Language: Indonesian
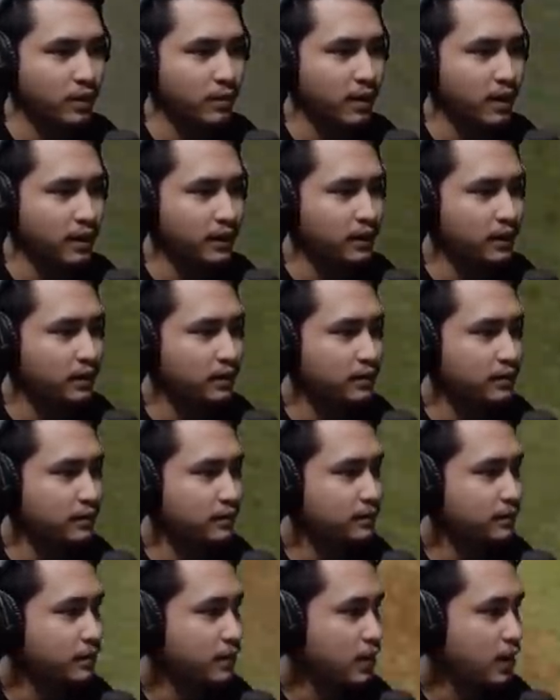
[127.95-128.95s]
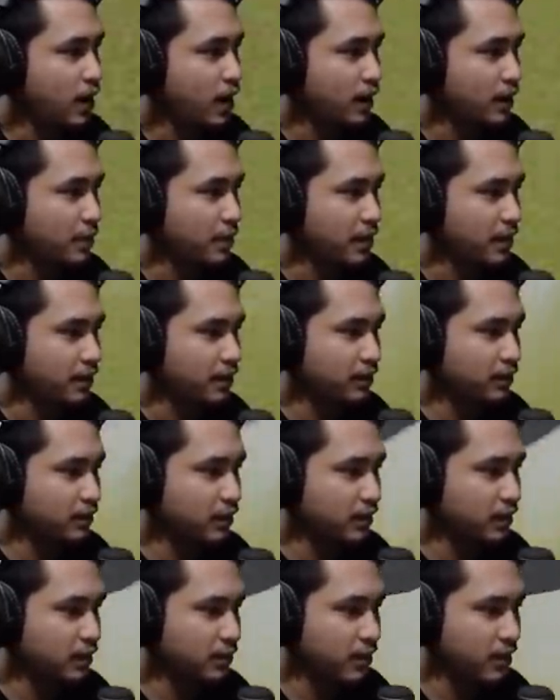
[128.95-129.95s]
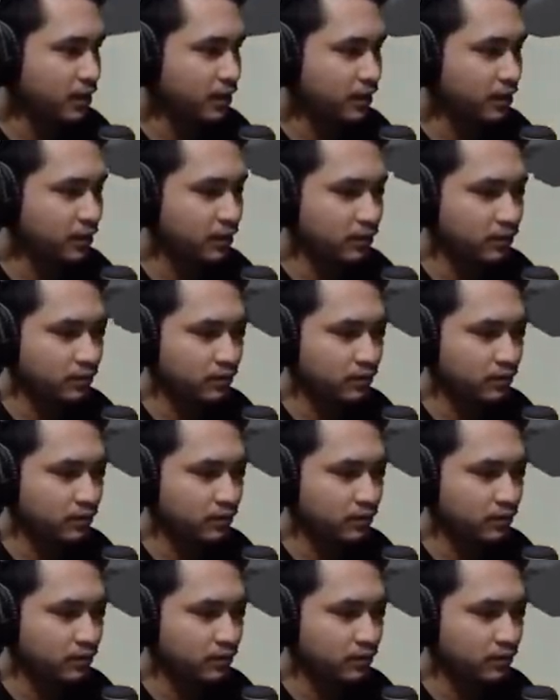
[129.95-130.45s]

barel? Ada barel, ada barel.